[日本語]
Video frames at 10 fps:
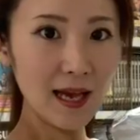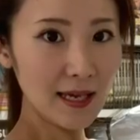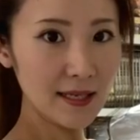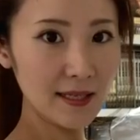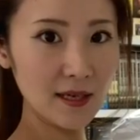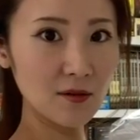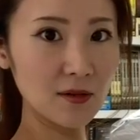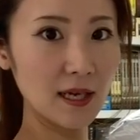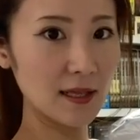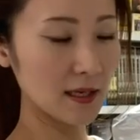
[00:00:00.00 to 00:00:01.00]
はい。で、こ
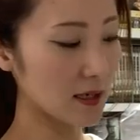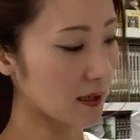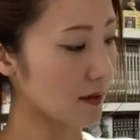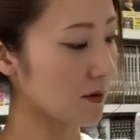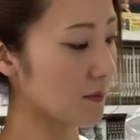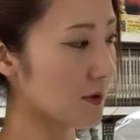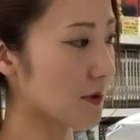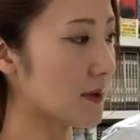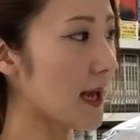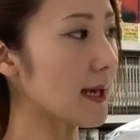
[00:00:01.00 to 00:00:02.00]
の花柄のも
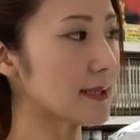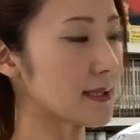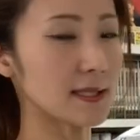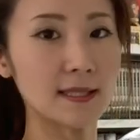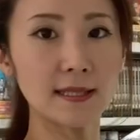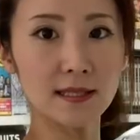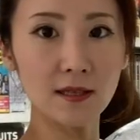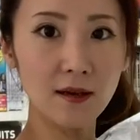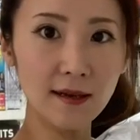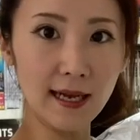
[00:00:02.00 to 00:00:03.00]
のが寝室
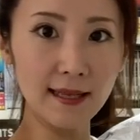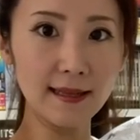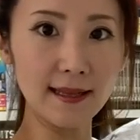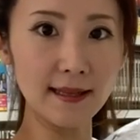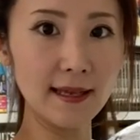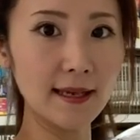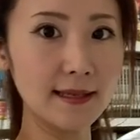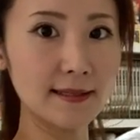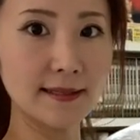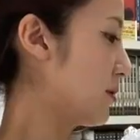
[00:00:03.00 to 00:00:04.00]
のカーテン
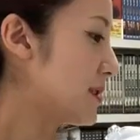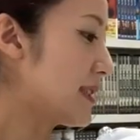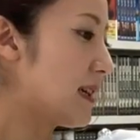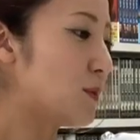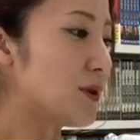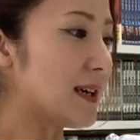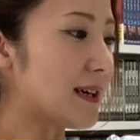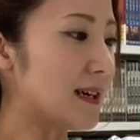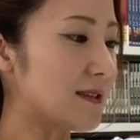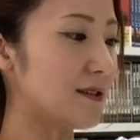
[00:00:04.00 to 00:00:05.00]
です。どちらもな
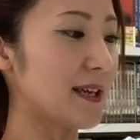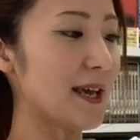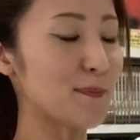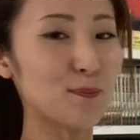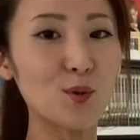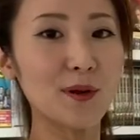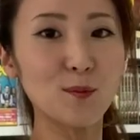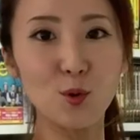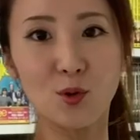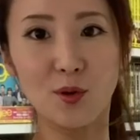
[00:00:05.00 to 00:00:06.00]
んかグレーっぽい
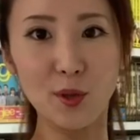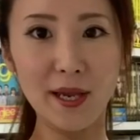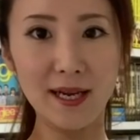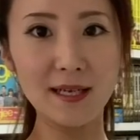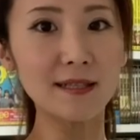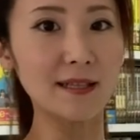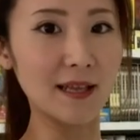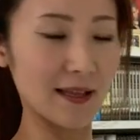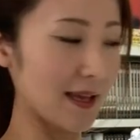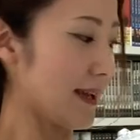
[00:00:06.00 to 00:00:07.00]
ものを選ん
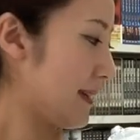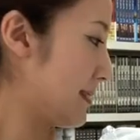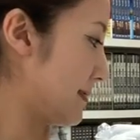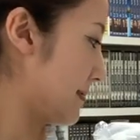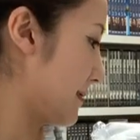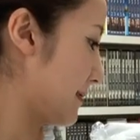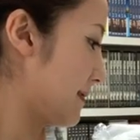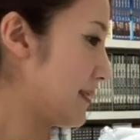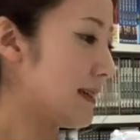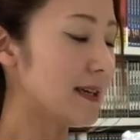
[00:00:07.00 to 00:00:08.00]
だね。うん。
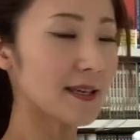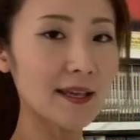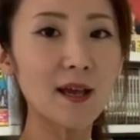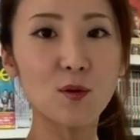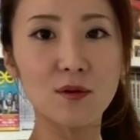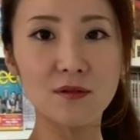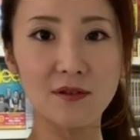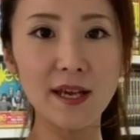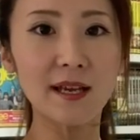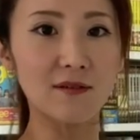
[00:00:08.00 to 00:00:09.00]
結構
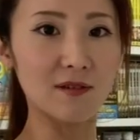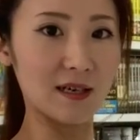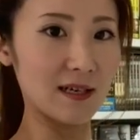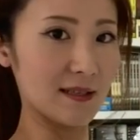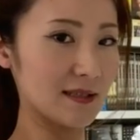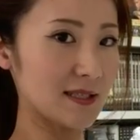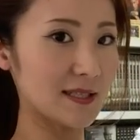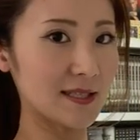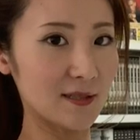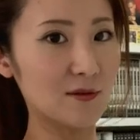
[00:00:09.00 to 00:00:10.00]
グレーとか
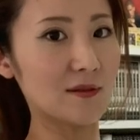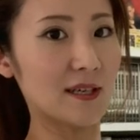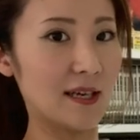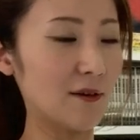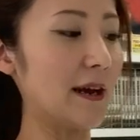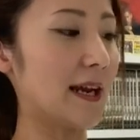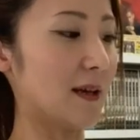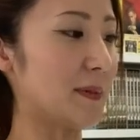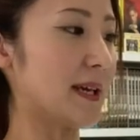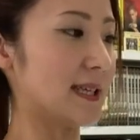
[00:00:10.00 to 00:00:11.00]
白系を
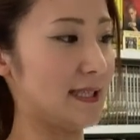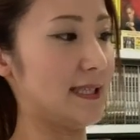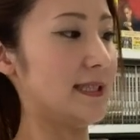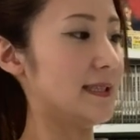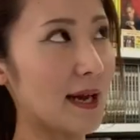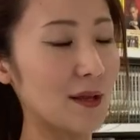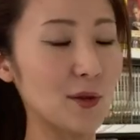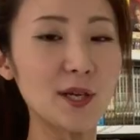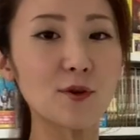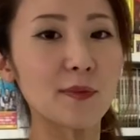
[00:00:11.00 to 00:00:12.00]
選びがち。あ
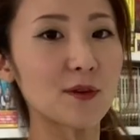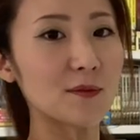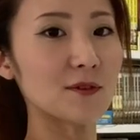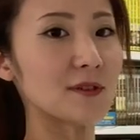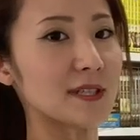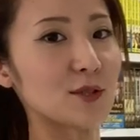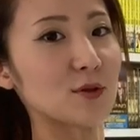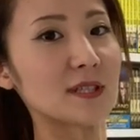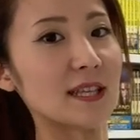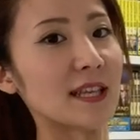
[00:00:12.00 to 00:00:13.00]
の、色味のものに
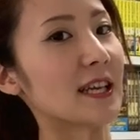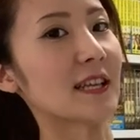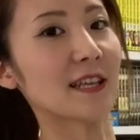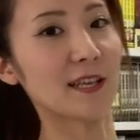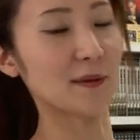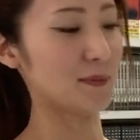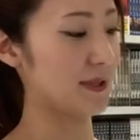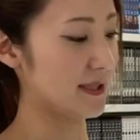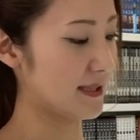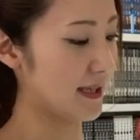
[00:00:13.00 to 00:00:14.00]
挑戦できないタイ
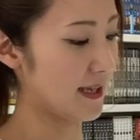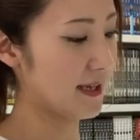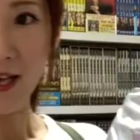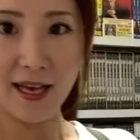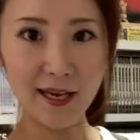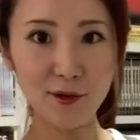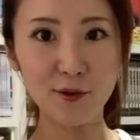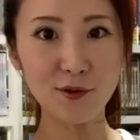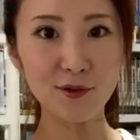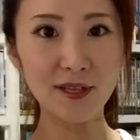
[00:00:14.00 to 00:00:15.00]
プですね。はい。と
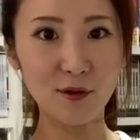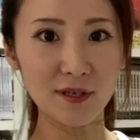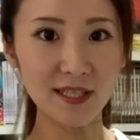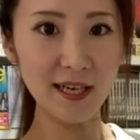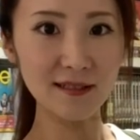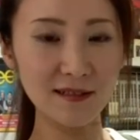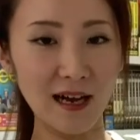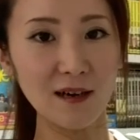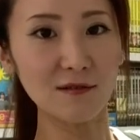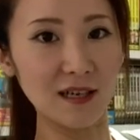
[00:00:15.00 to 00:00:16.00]
いうことで、これサイズ
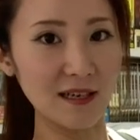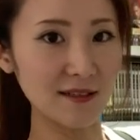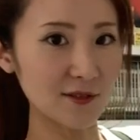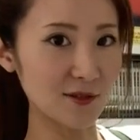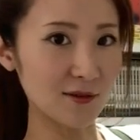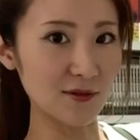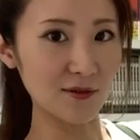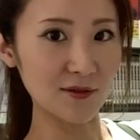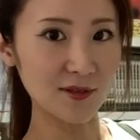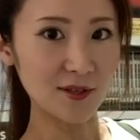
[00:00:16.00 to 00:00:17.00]
が合うか、ちょっ
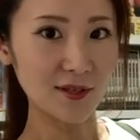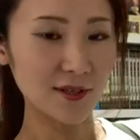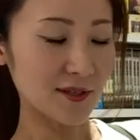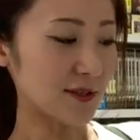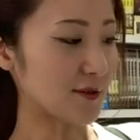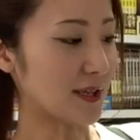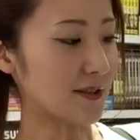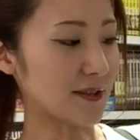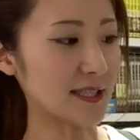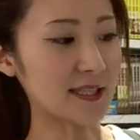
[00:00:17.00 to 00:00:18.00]
と
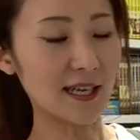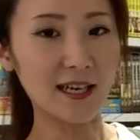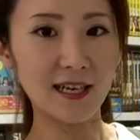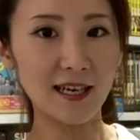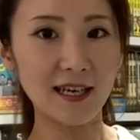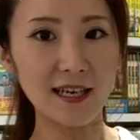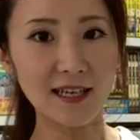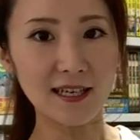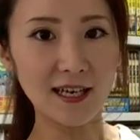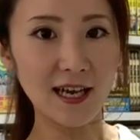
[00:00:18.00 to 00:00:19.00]
ドキドキしながら
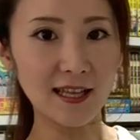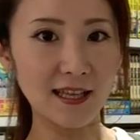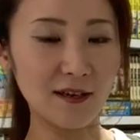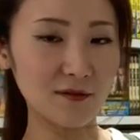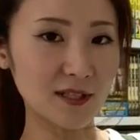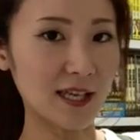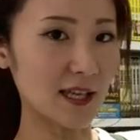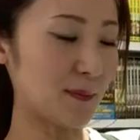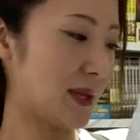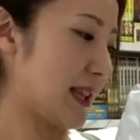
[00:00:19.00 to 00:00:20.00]
カーテンをつ
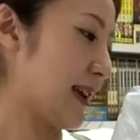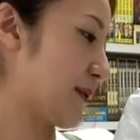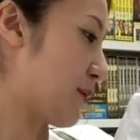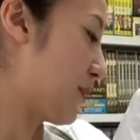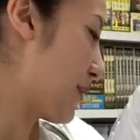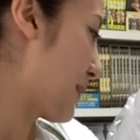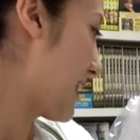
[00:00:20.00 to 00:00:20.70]
けてみたいと思い